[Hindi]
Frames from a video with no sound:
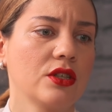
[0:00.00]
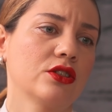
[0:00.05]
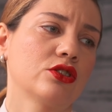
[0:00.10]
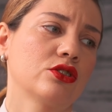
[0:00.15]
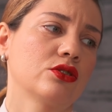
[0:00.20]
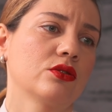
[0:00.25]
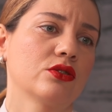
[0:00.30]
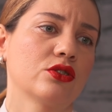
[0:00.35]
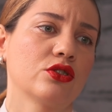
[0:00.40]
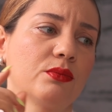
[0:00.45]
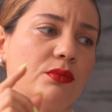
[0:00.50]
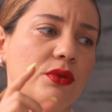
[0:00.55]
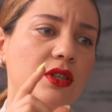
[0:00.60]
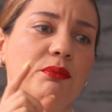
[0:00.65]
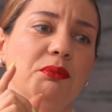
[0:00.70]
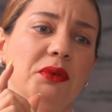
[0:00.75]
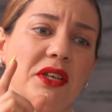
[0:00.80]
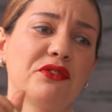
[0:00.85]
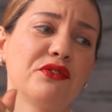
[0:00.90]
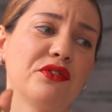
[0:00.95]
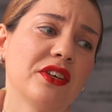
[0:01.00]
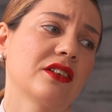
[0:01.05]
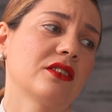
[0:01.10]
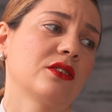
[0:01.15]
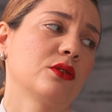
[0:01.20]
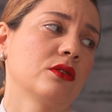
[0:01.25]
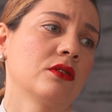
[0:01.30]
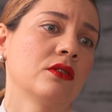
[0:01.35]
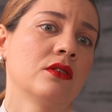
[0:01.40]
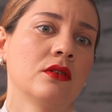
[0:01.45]
और शेफ की स्पेशल
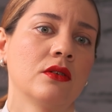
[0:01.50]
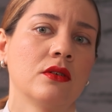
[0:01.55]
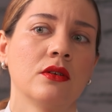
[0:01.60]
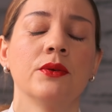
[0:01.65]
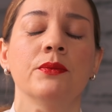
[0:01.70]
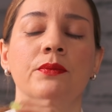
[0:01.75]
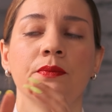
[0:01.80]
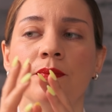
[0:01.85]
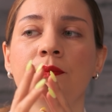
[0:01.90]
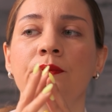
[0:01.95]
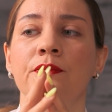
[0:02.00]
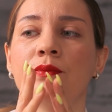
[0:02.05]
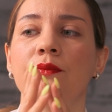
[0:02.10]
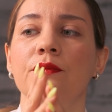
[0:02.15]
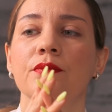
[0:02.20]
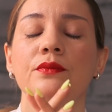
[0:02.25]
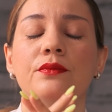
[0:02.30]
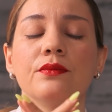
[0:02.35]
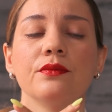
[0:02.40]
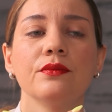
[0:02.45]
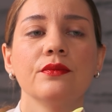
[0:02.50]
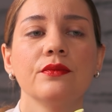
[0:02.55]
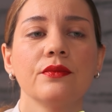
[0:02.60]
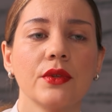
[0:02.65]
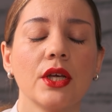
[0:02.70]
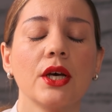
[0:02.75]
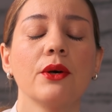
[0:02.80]
डिश और जल्दी प्लीज